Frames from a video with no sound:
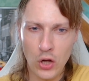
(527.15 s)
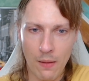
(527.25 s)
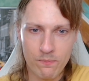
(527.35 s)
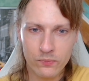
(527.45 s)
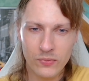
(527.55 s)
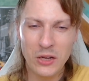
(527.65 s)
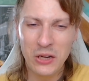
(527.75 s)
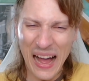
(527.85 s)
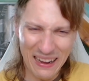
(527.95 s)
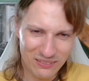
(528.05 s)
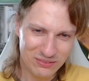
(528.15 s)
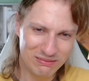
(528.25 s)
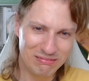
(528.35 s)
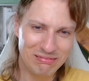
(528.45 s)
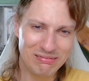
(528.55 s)
Ah, ah.
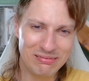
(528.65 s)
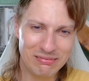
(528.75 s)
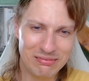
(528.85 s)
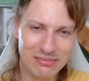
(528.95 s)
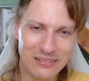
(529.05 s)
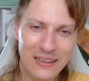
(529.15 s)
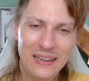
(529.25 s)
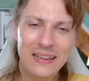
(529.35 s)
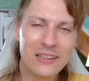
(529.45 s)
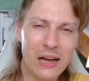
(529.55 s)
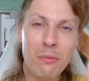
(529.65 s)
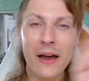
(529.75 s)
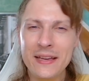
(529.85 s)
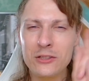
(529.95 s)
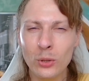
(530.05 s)
Comment
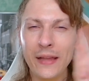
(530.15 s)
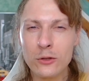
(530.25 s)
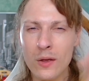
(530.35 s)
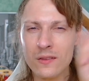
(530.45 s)
ils tournent à